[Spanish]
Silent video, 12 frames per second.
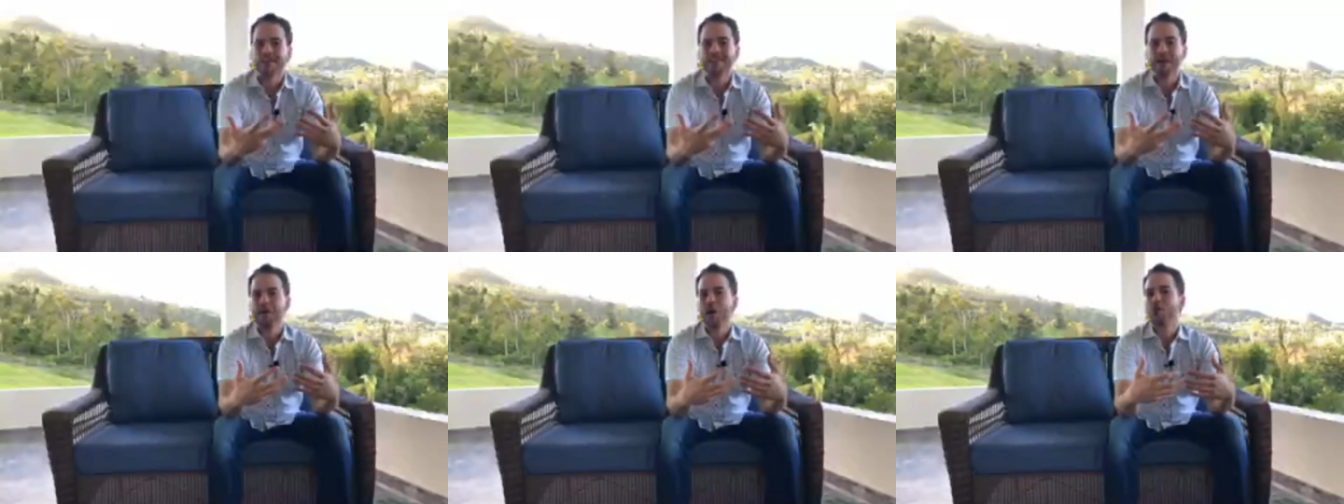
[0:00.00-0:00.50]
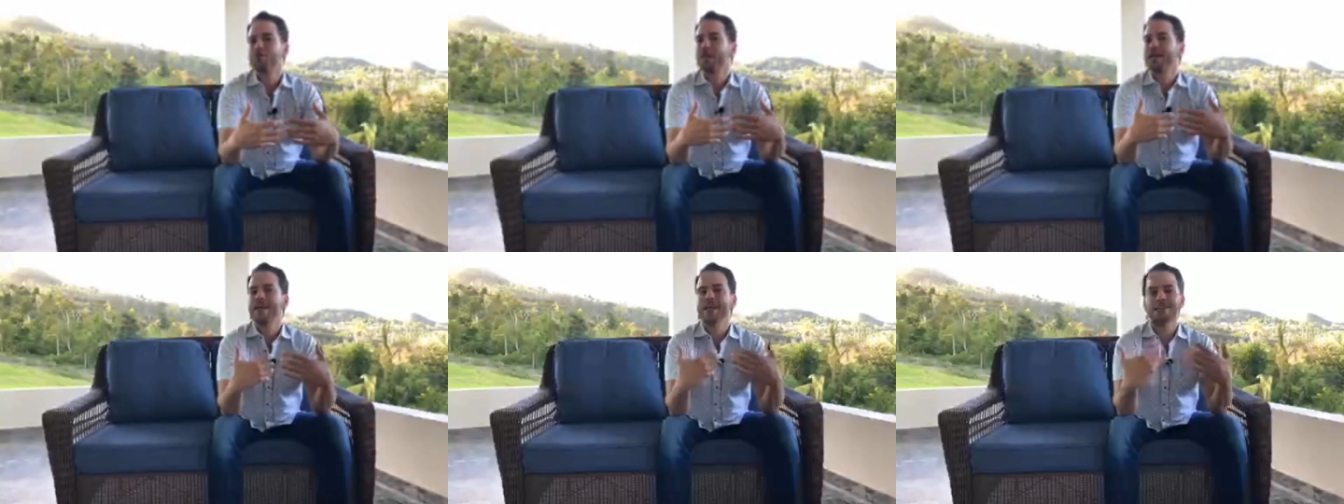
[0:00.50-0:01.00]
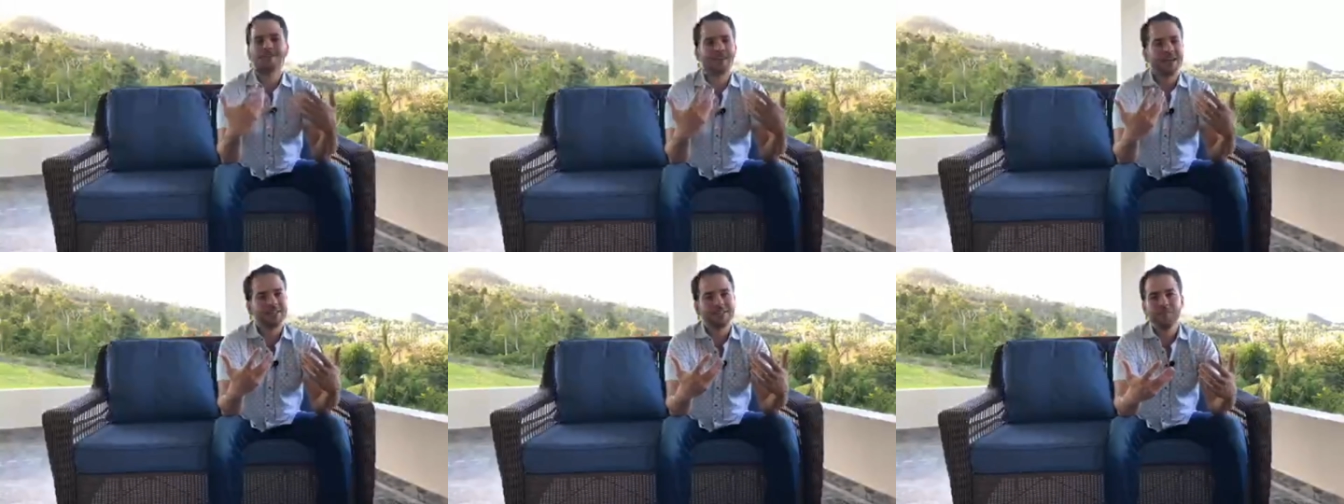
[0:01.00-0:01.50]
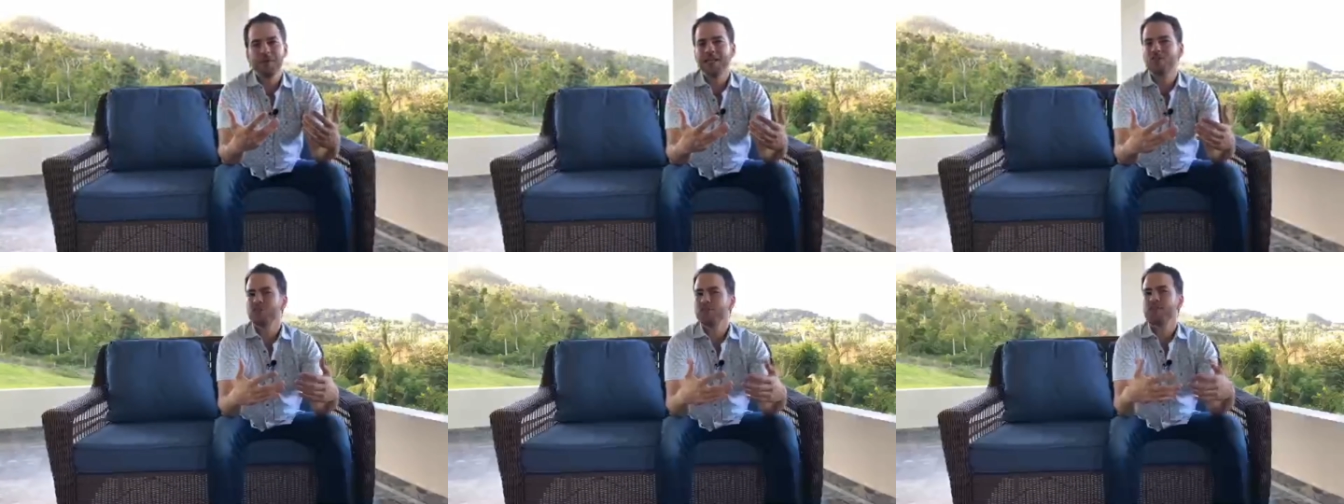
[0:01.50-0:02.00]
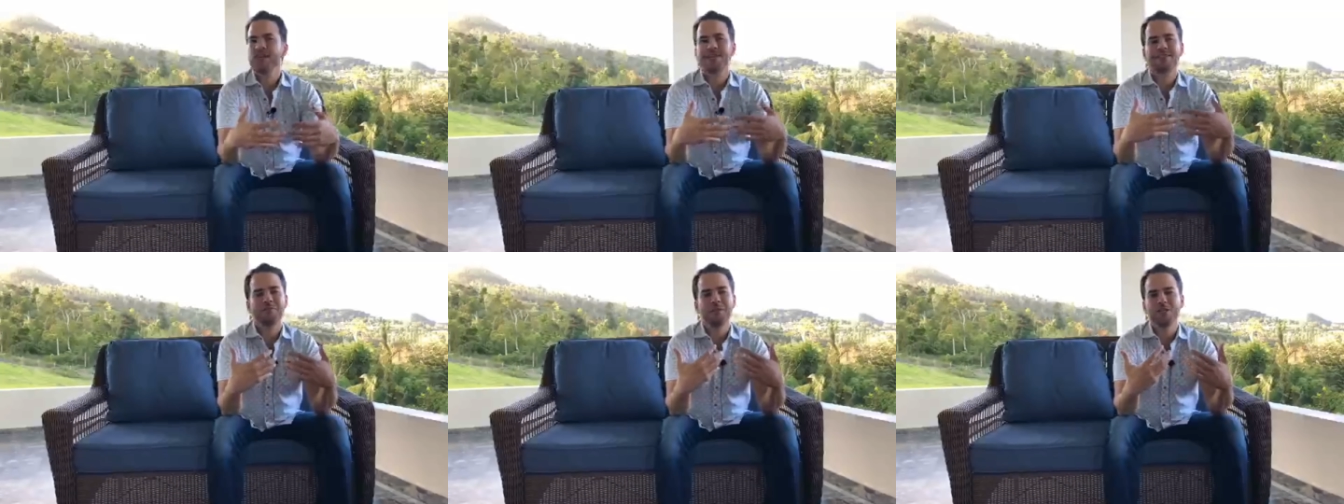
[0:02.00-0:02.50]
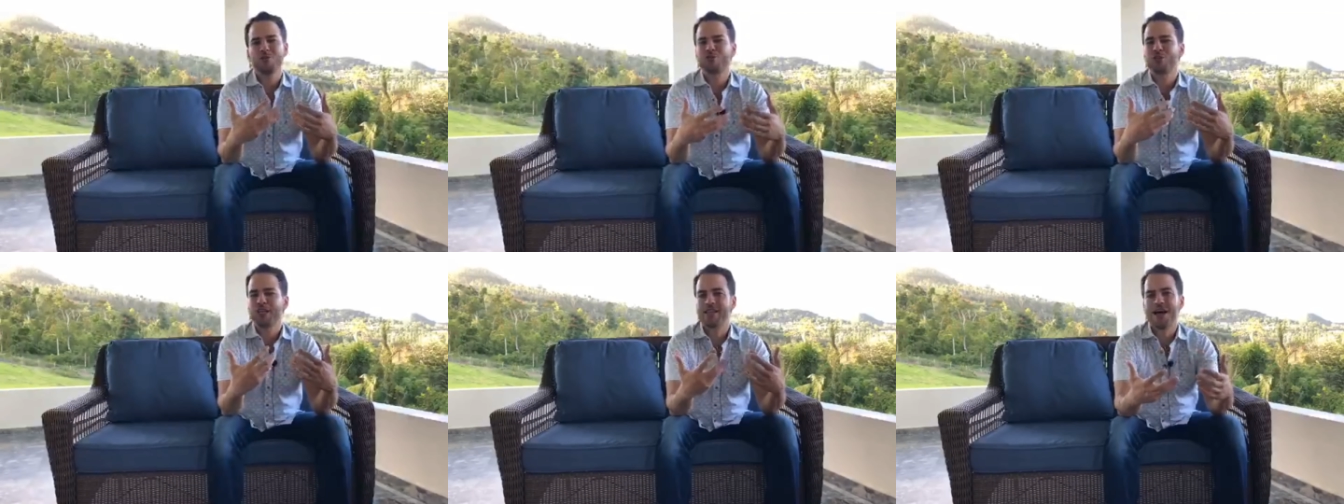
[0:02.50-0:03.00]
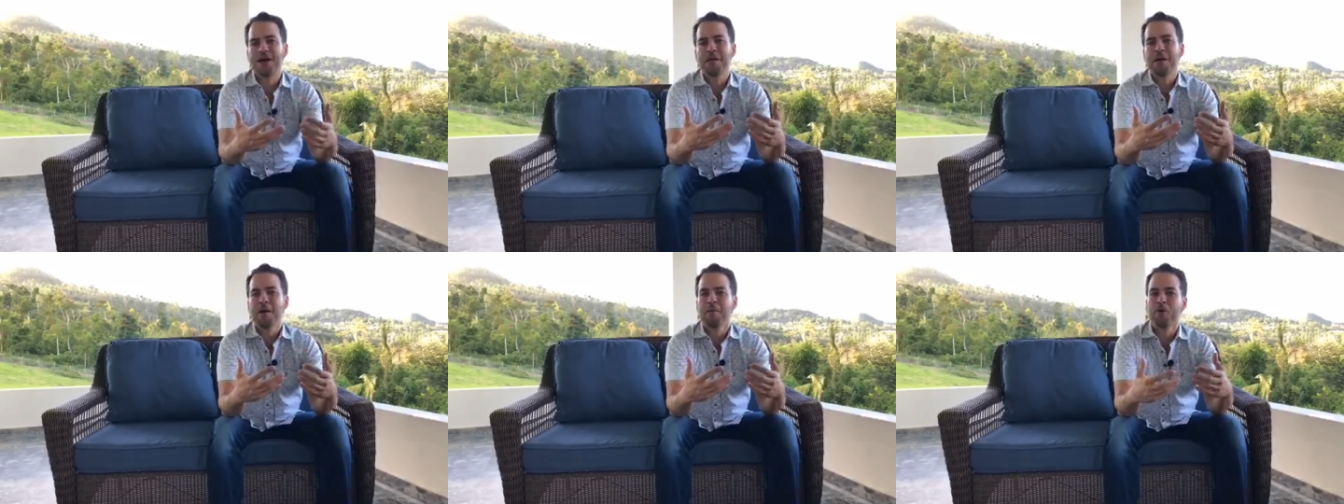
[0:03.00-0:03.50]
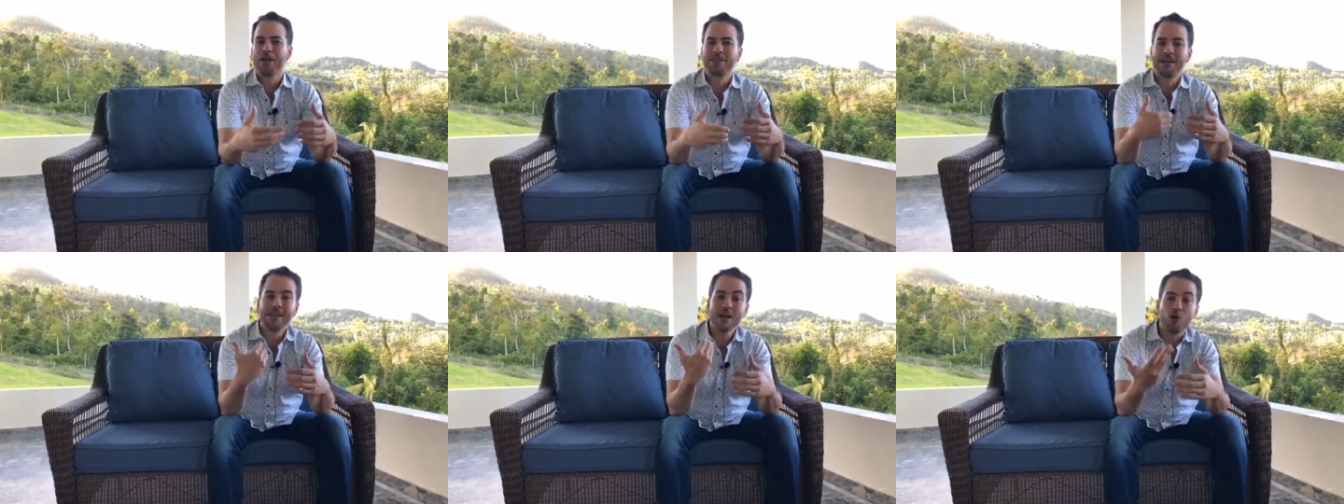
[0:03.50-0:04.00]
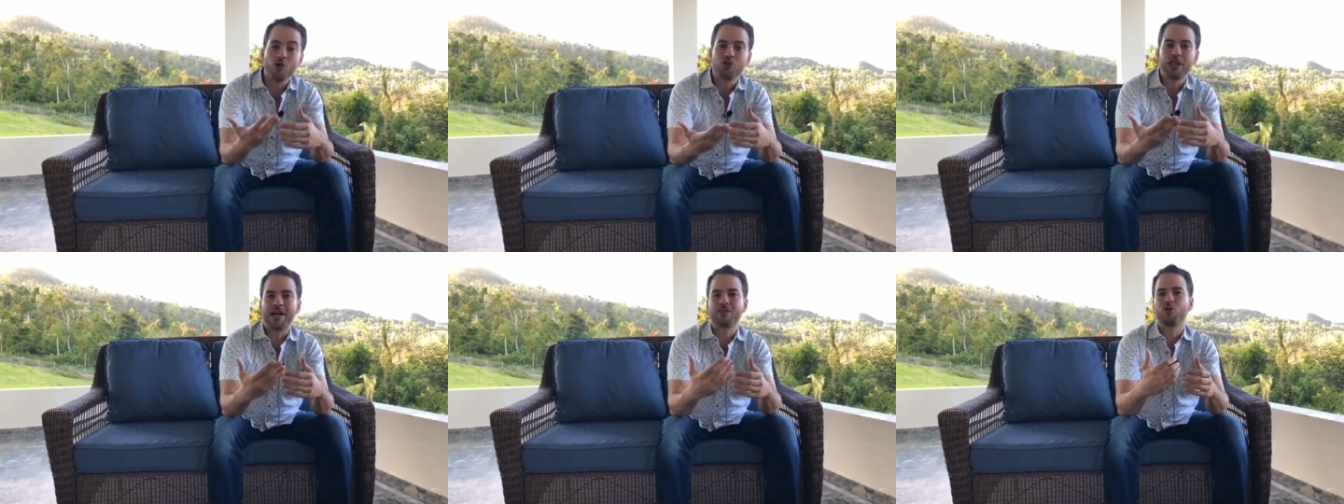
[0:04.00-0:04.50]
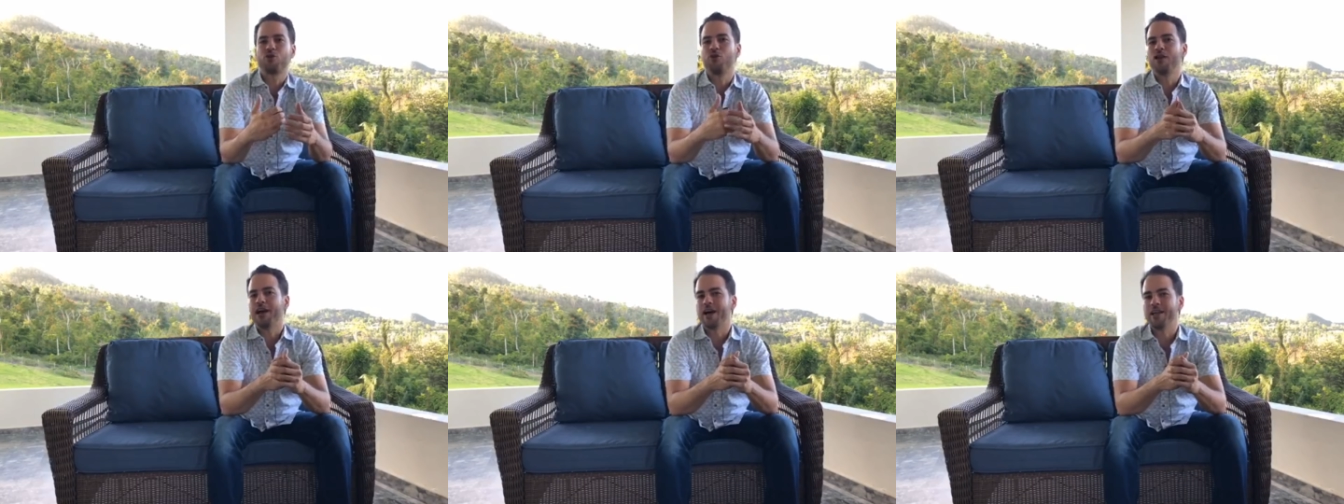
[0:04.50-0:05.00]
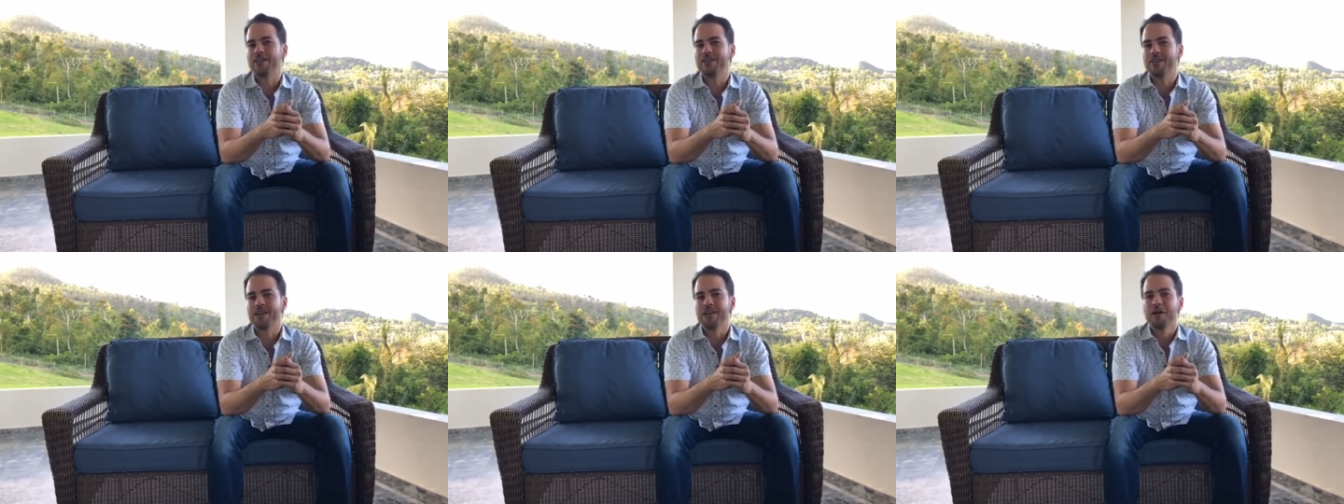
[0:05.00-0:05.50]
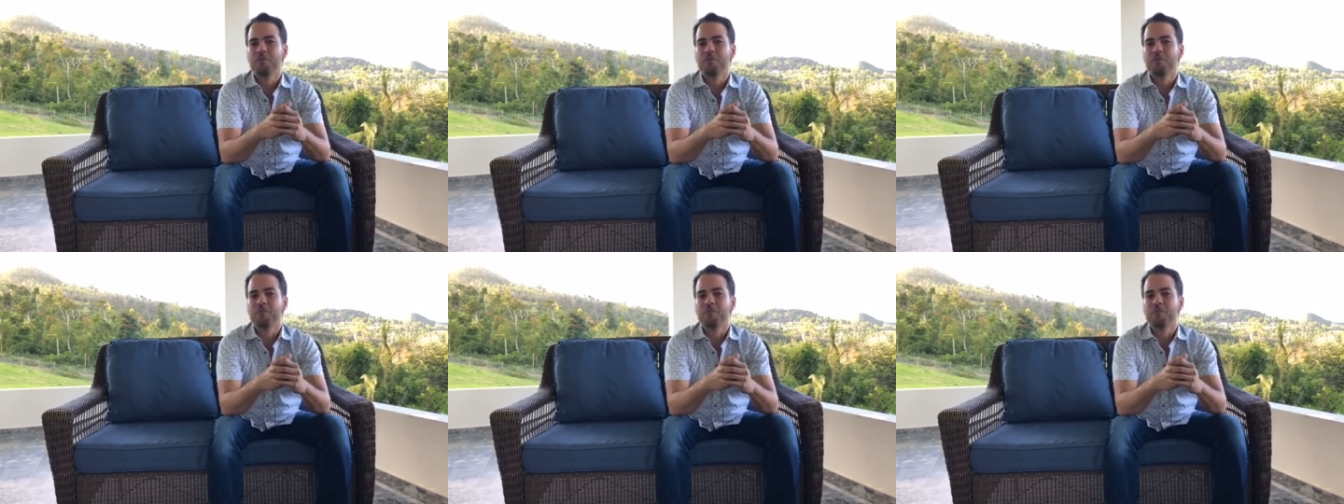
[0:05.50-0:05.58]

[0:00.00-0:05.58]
debes obtener ese crecimiento y ese crecimiento se da por estar en contacto con la gente,